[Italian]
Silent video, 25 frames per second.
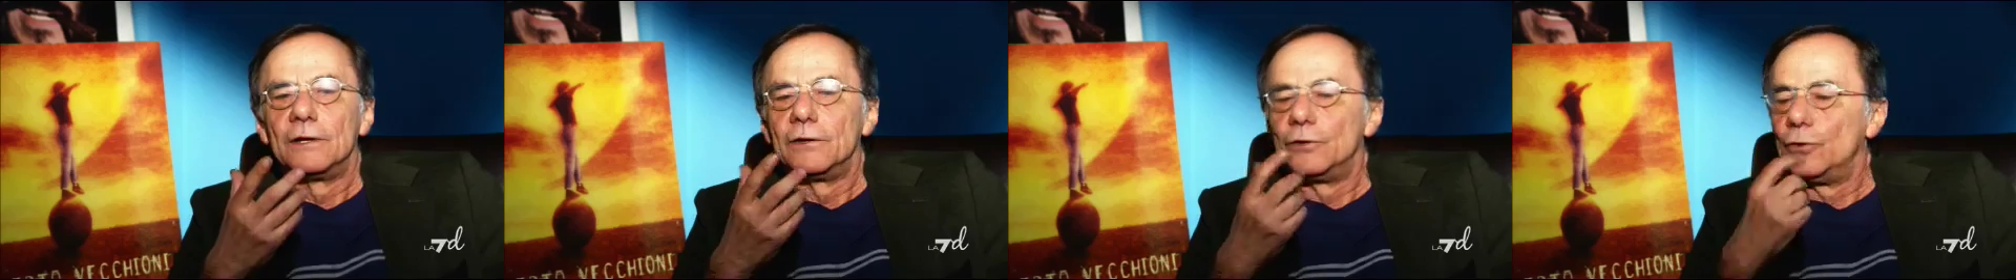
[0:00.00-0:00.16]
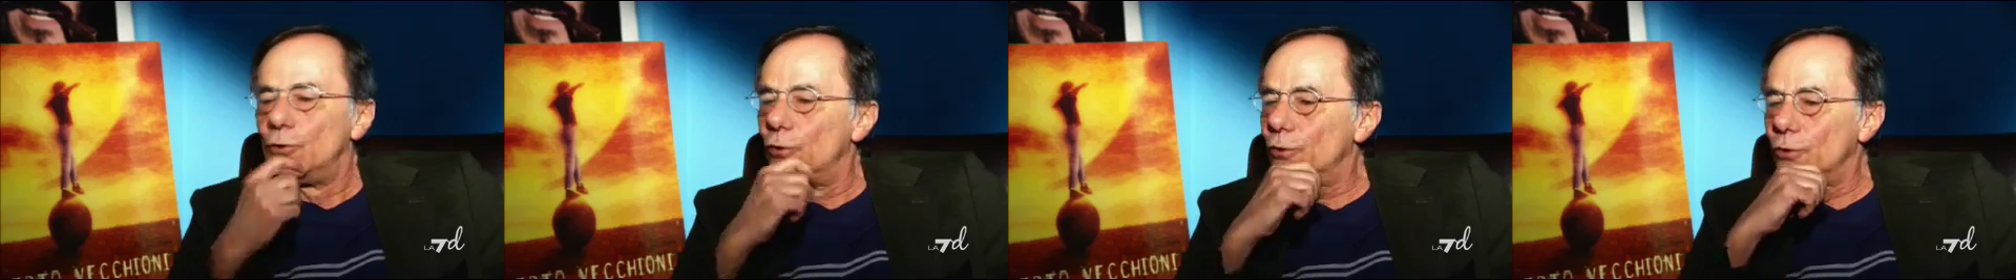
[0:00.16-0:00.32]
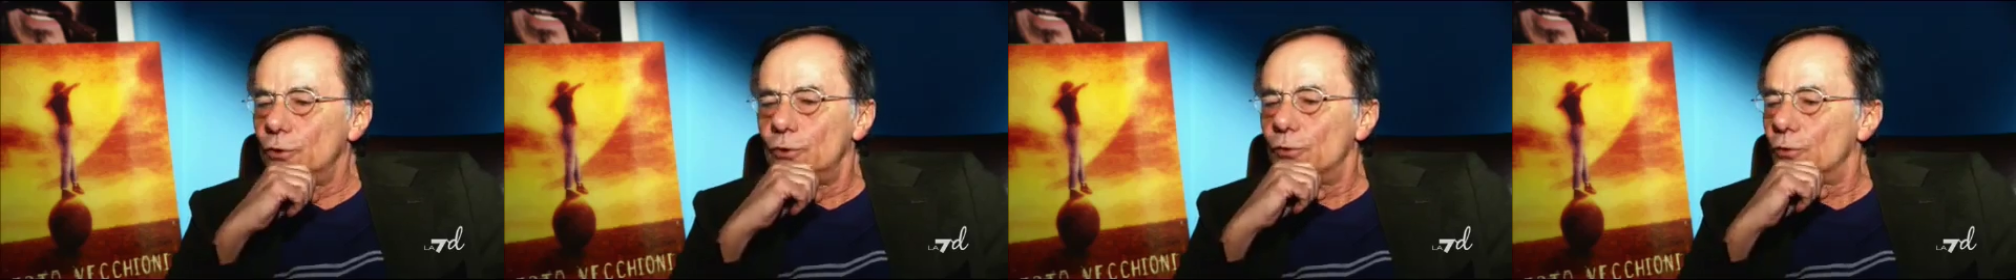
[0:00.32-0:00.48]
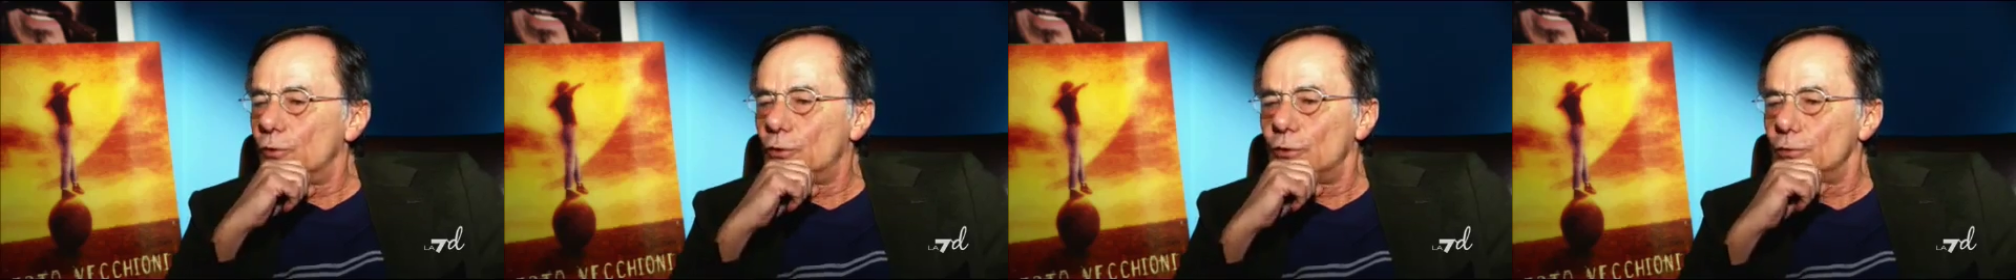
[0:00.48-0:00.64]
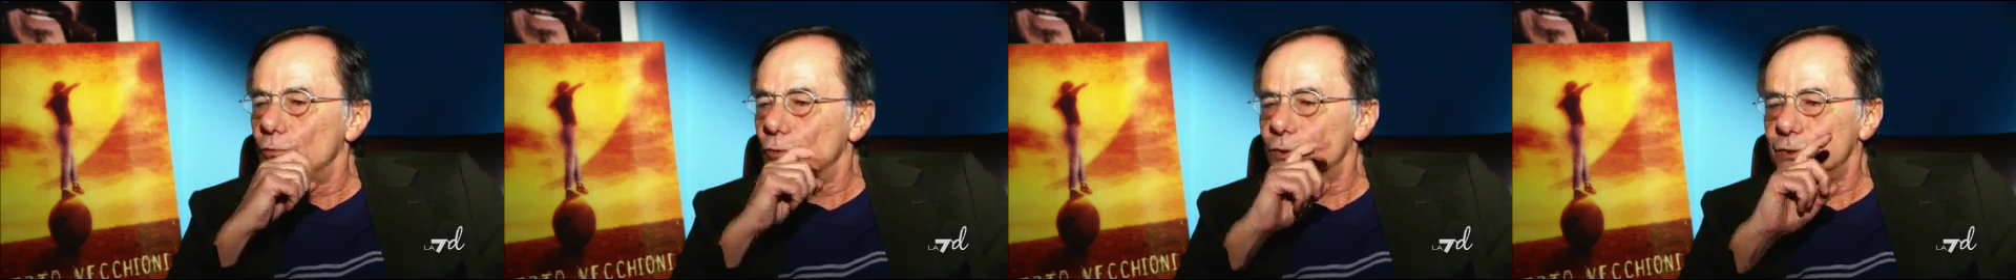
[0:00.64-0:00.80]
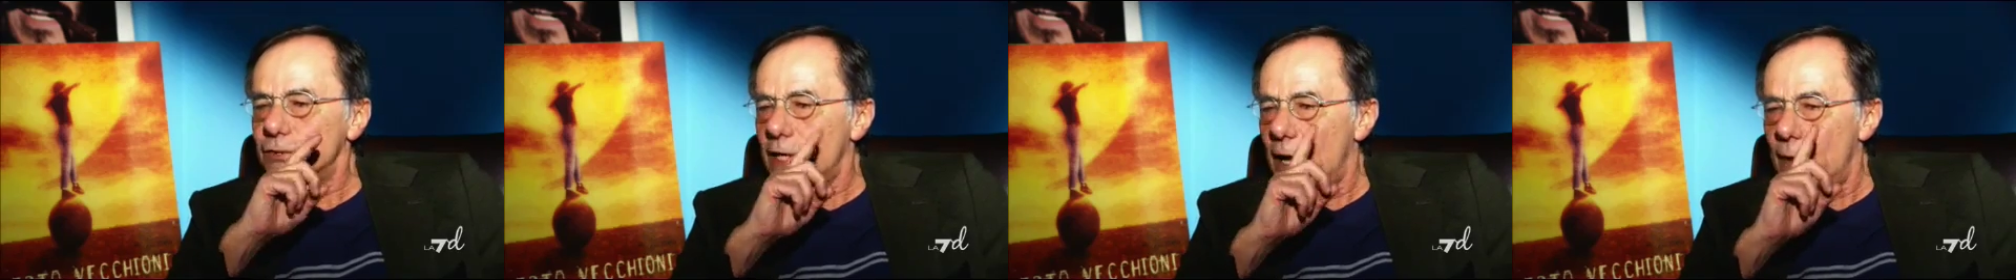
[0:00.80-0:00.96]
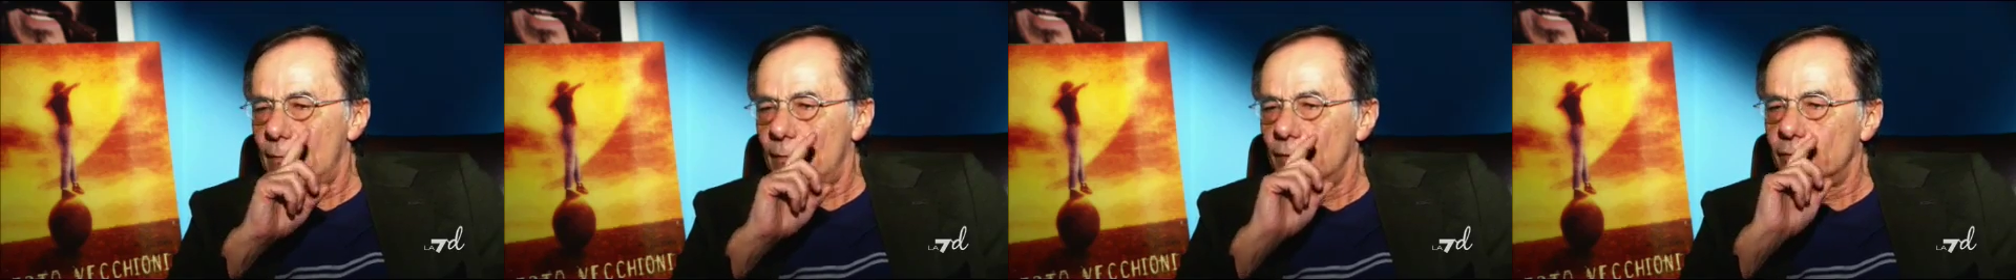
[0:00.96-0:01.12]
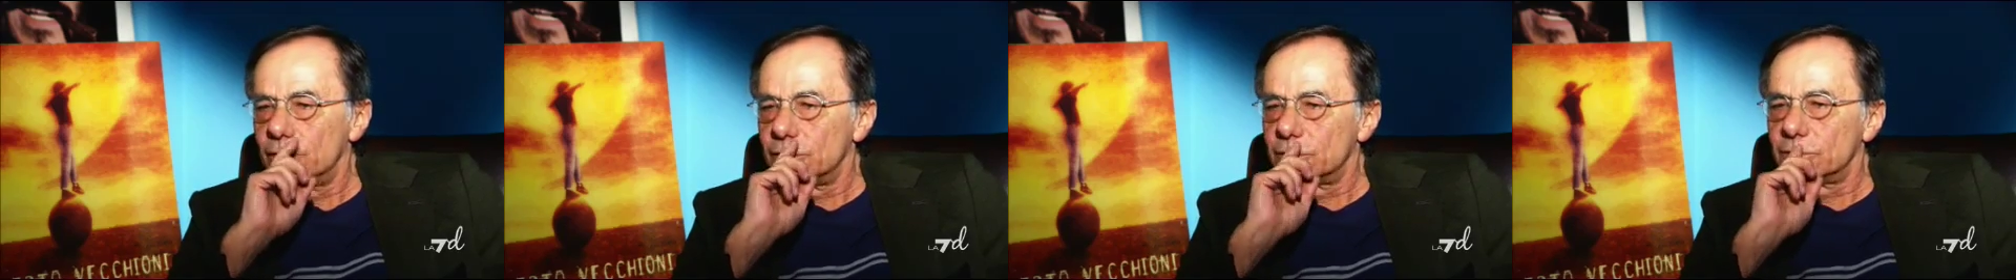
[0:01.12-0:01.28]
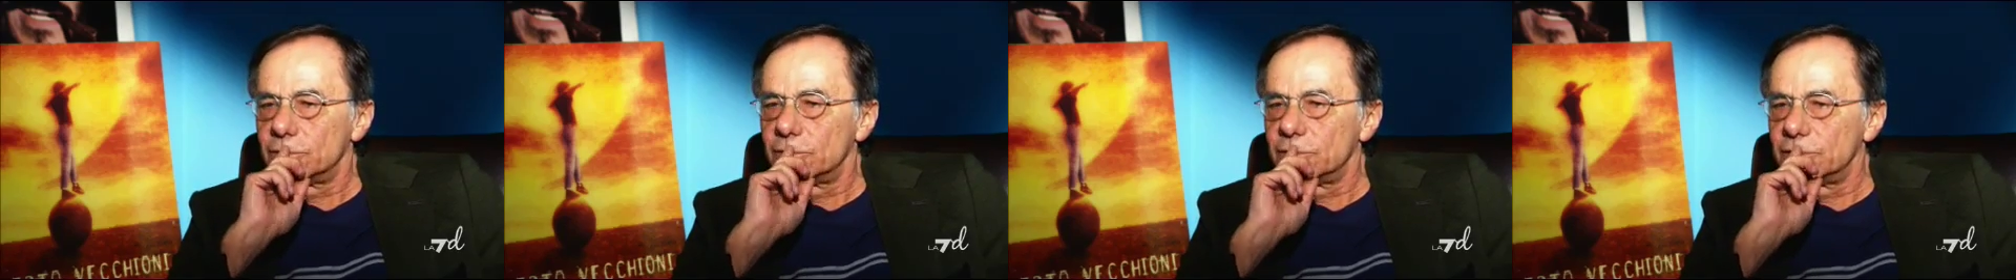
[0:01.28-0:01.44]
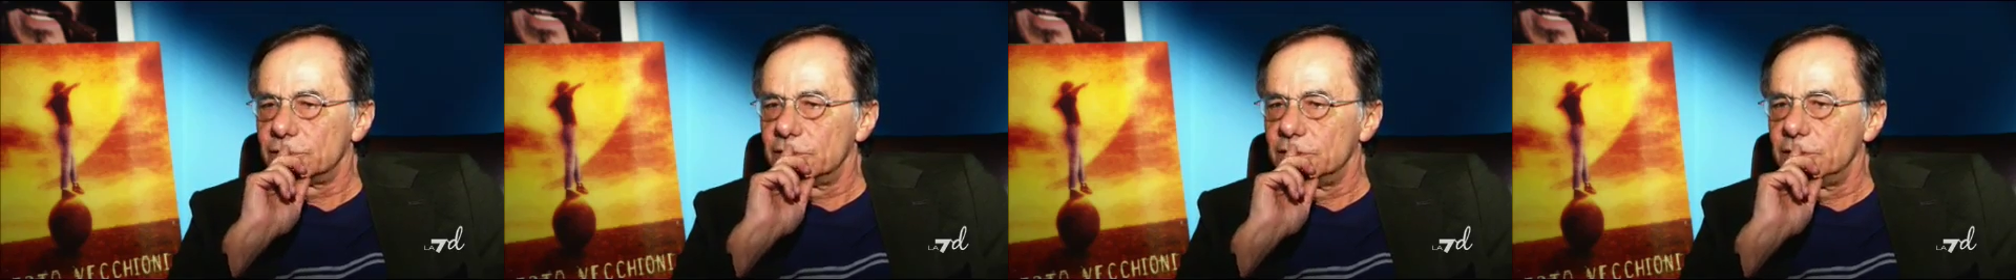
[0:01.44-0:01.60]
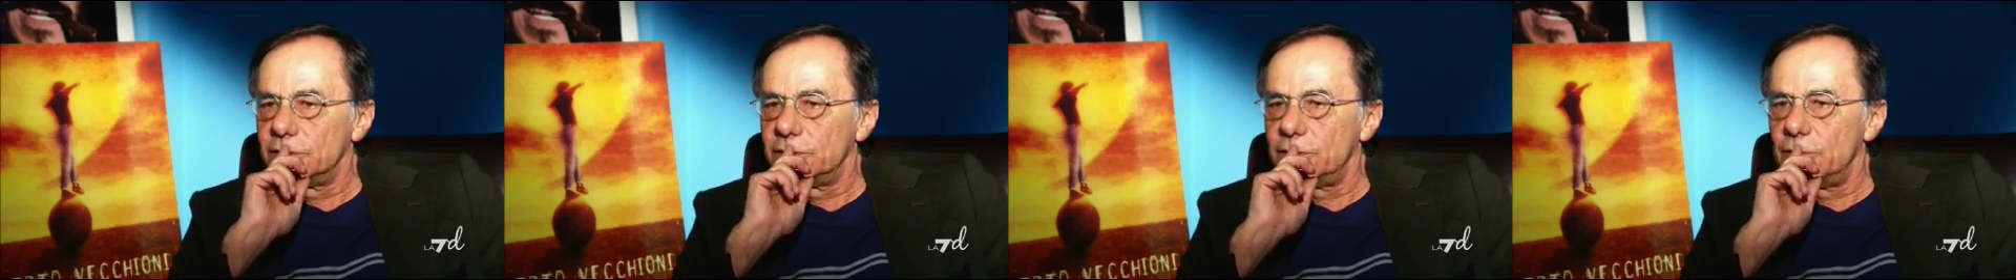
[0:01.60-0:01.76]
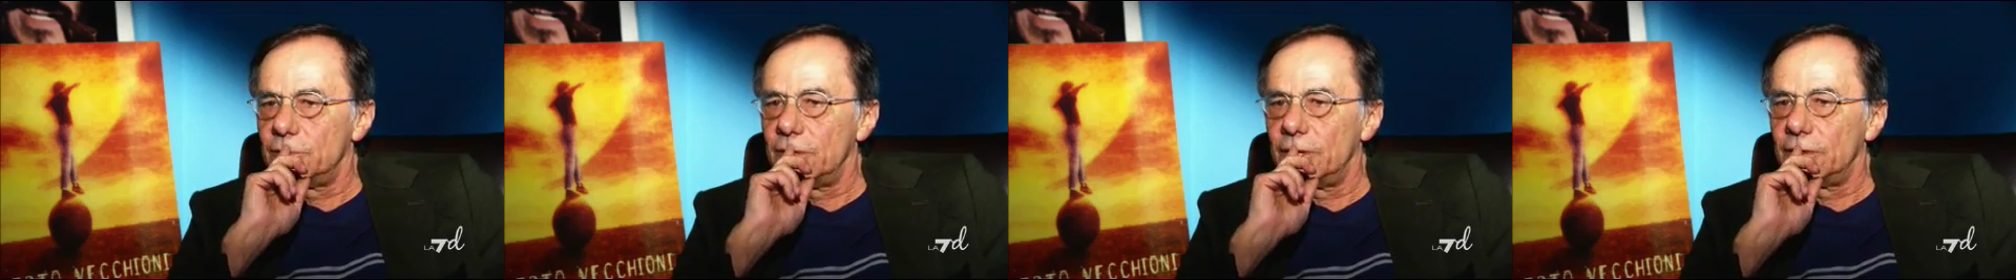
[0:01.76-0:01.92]
Noi non conosciamo questo
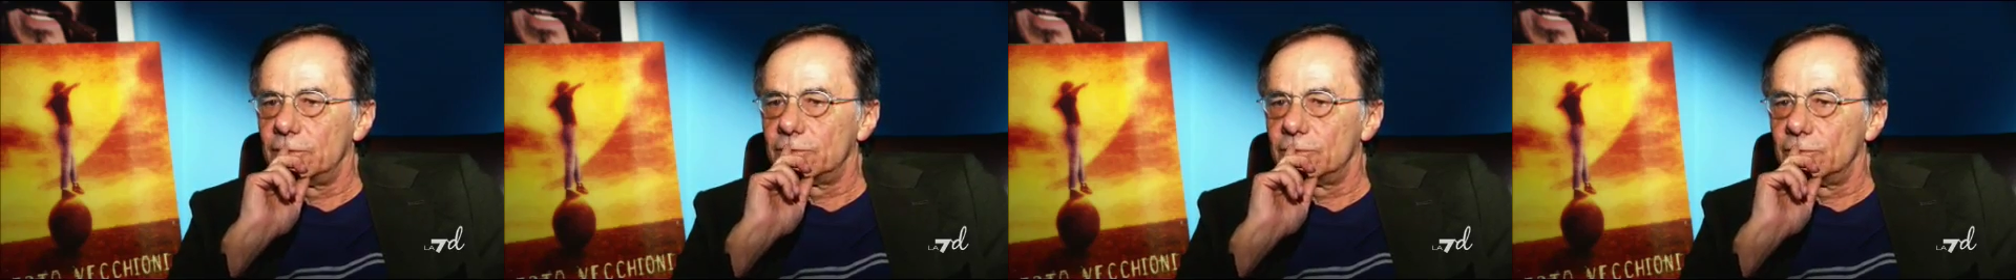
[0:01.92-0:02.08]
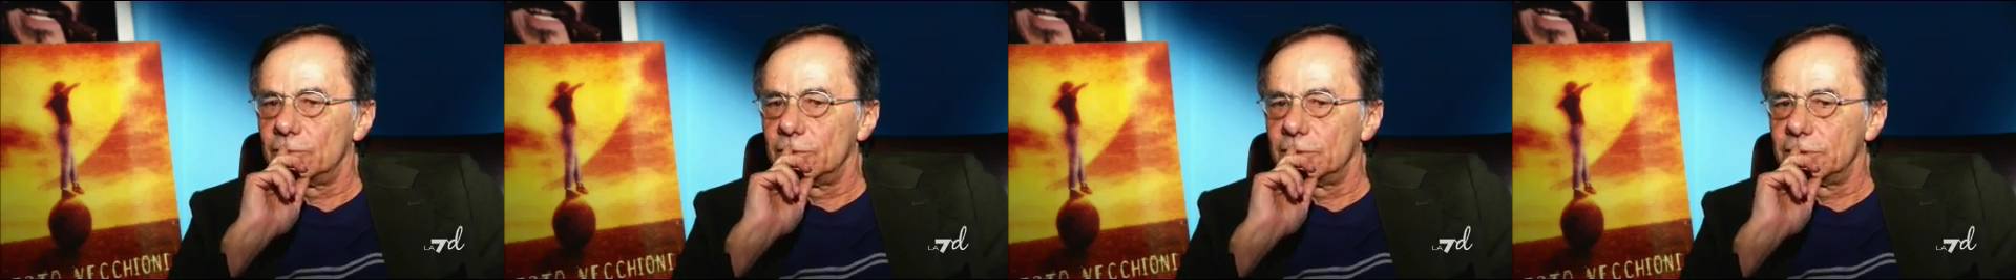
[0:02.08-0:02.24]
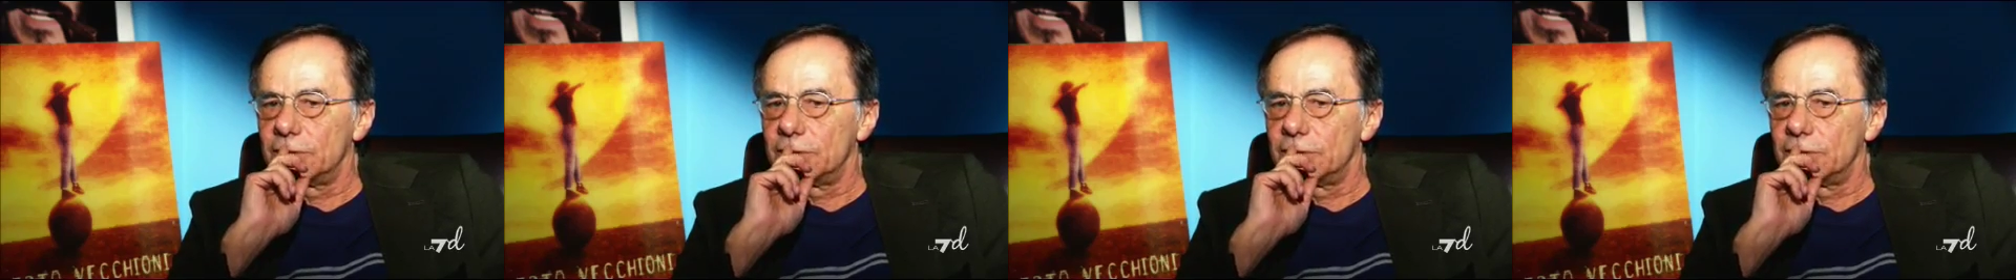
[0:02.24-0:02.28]
sentimento, noi